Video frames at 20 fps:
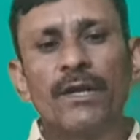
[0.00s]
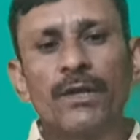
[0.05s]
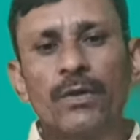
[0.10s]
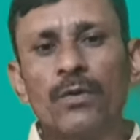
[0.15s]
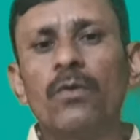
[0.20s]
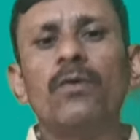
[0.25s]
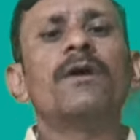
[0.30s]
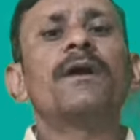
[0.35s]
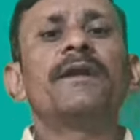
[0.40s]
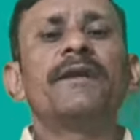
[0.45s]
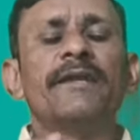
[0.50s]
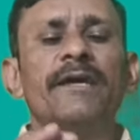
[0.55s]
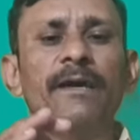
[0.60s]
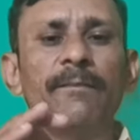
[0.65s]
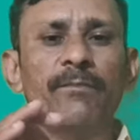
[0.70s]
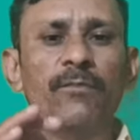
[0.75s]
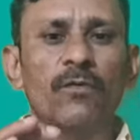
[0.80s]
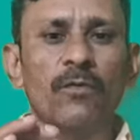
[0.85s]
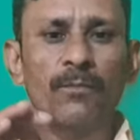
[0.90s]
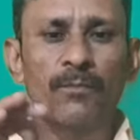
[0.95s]
नौ घंटा
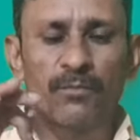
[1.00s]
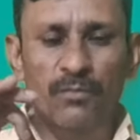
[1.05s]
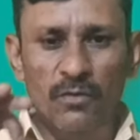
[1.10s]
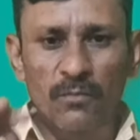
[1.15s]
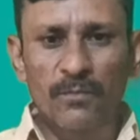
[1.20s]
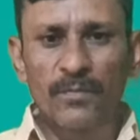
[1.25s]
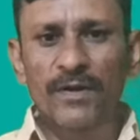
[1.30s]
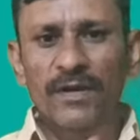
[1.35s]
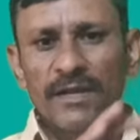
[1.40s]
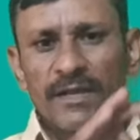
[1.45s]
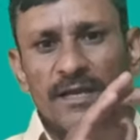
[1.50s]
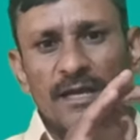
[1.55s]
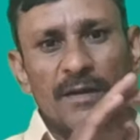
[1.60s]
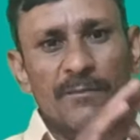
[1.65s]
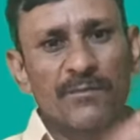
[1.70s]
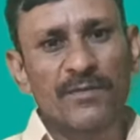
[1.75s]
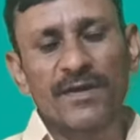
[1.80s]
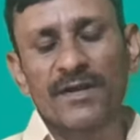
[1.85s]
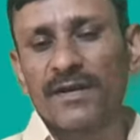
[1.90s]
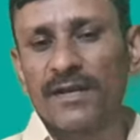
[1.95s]
आपको प्रॉपरली
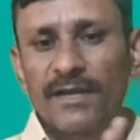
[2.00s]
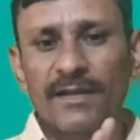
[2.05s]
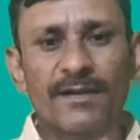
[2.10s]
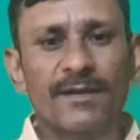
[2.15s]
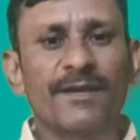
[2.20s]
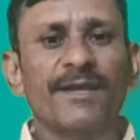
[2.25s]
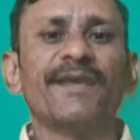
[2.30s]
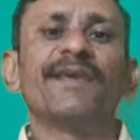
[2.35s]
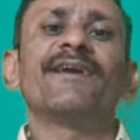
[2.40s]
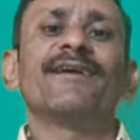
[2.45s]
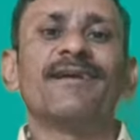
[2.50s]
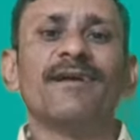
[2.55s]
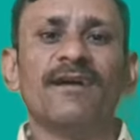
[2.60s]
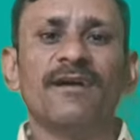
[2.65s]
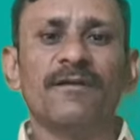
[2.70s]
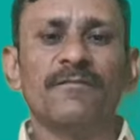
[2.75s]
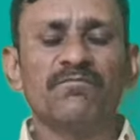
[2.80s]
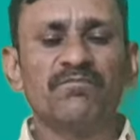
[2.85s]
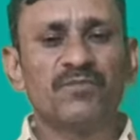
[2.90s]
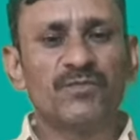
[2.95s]
काम करना रहेगा
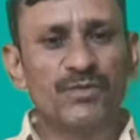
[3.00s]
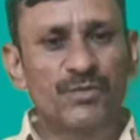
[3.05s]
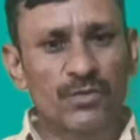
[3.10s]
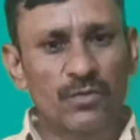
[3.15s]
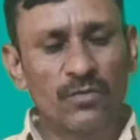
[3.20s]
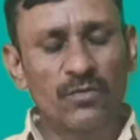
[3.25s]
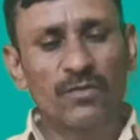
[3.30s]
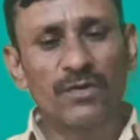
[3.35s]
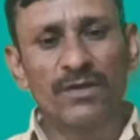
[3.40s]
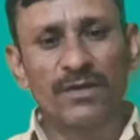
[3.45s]
जो